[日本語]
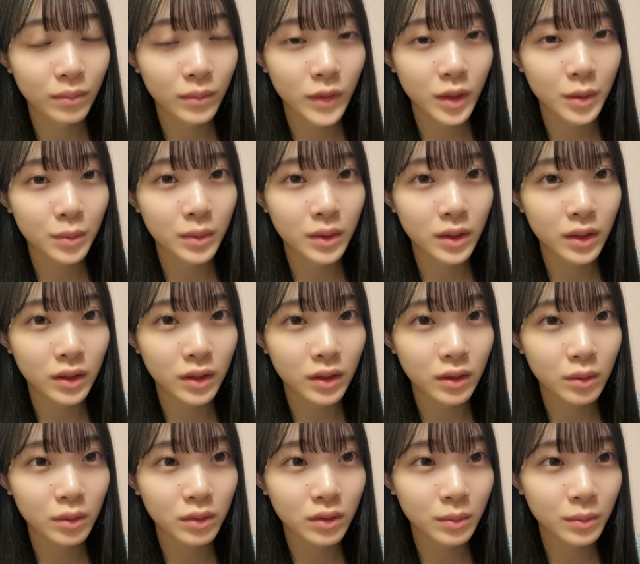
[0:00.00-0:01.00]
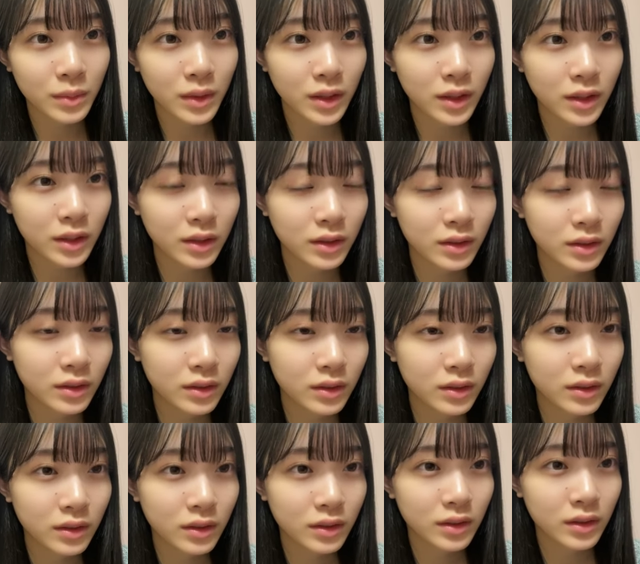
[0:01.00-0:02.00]
でもなんかこの前
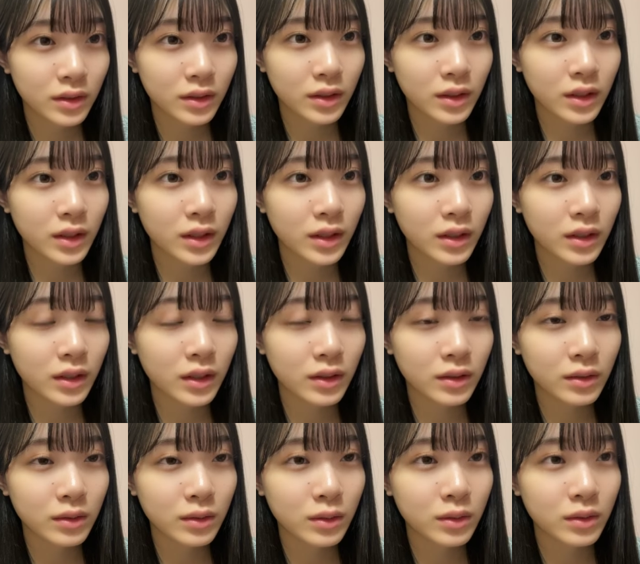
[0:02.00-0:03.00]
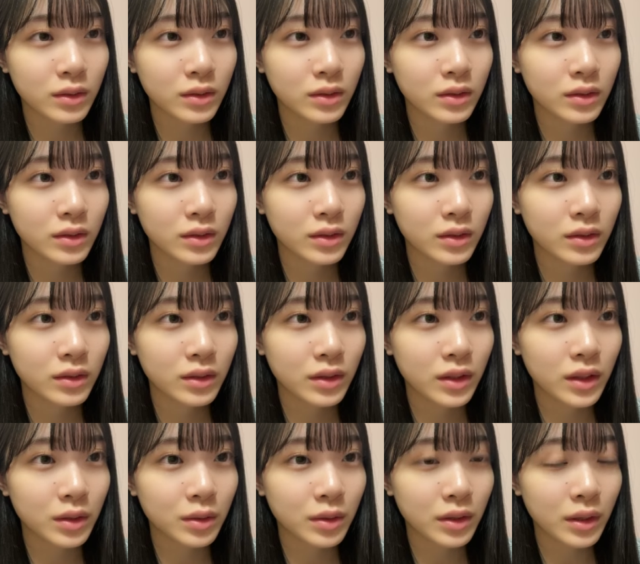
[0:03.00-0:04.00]
新潟の
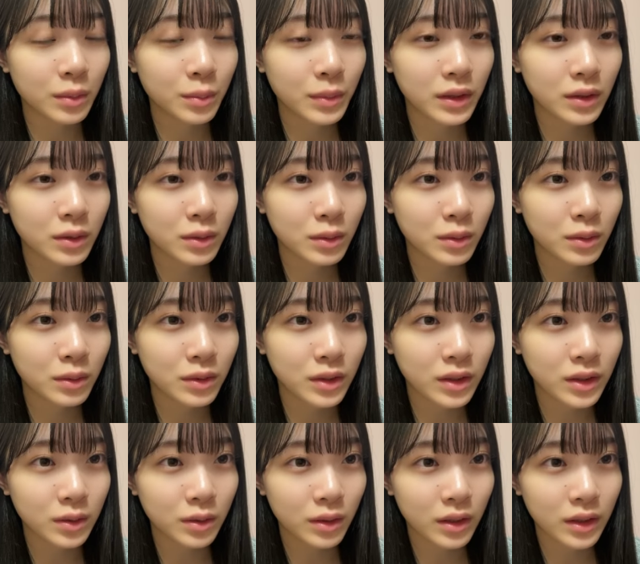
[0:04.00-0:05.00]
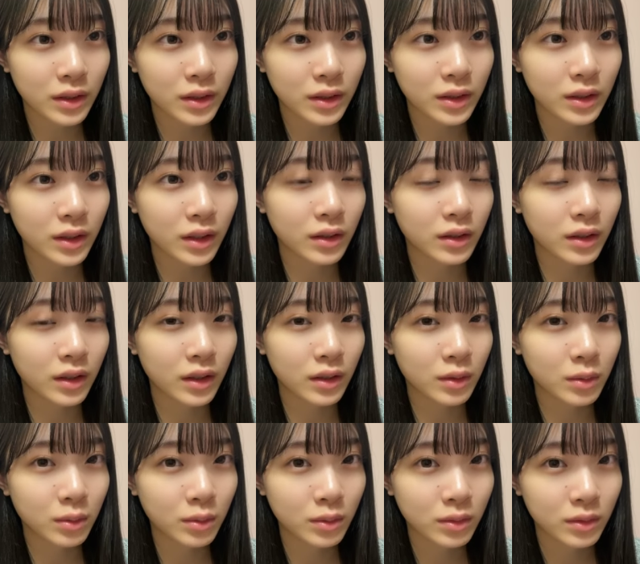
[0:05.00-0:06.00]
結構山の方にロケに行ったんだけ
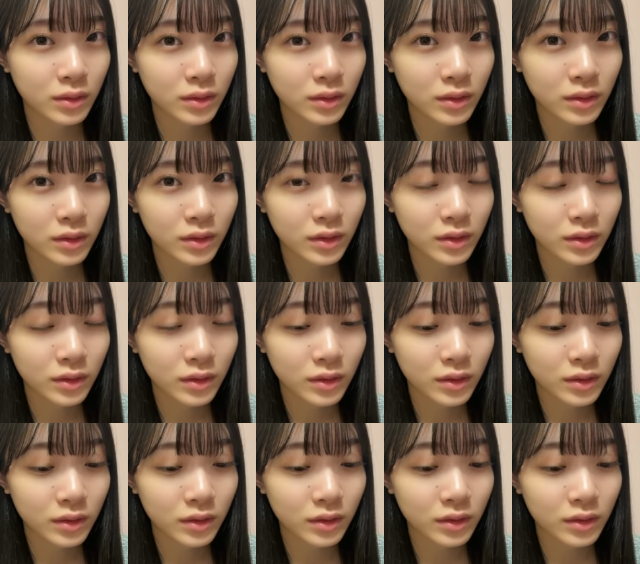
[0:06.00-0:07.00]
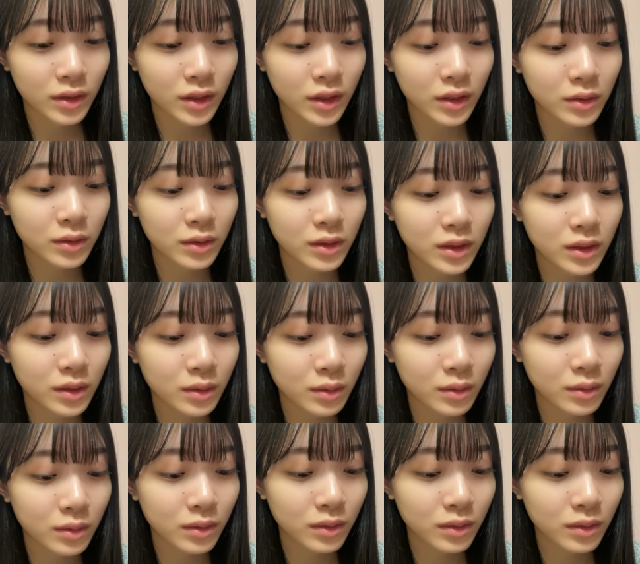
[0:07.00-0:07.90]
どなんか雪の